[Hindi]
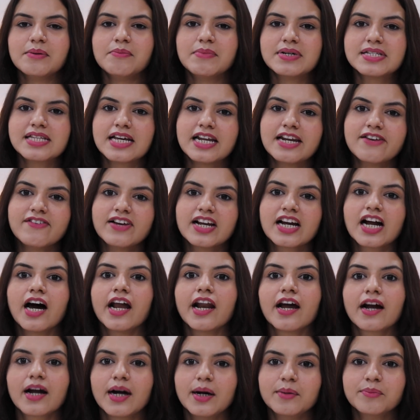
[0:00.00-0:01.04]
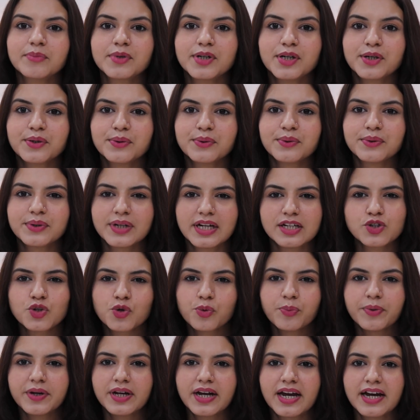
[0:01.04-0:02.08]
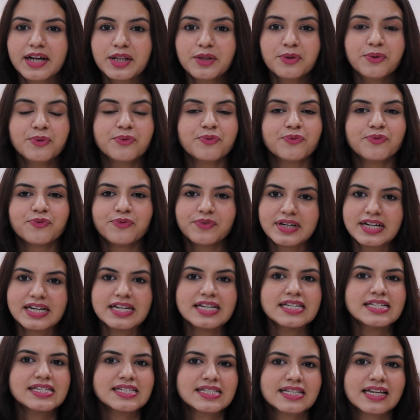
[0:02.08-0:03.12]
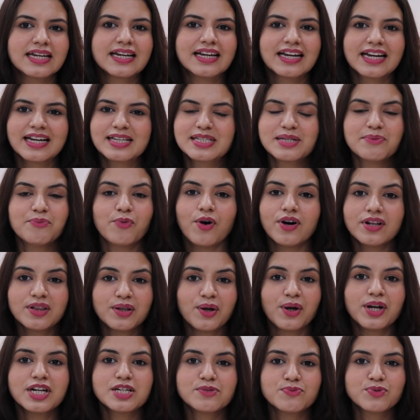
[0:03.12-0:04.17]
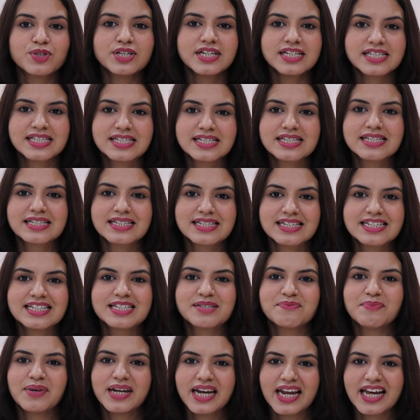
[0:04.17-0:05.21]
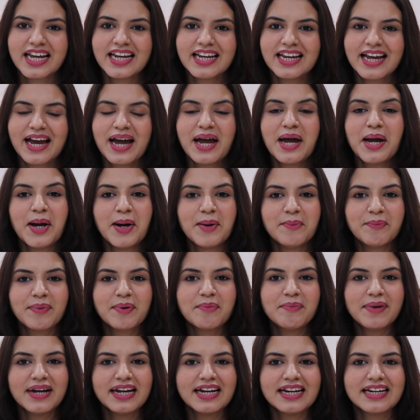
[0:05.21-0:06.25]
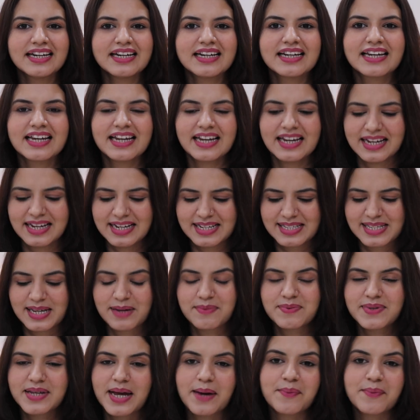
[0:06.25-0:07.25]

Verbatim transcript: मसाले वाला खाना कम करो या जो भी है तो इस तरीके से बहुत नॉलेज मुझे इस चीज में नहीं है पर मैं इनके हिसाब से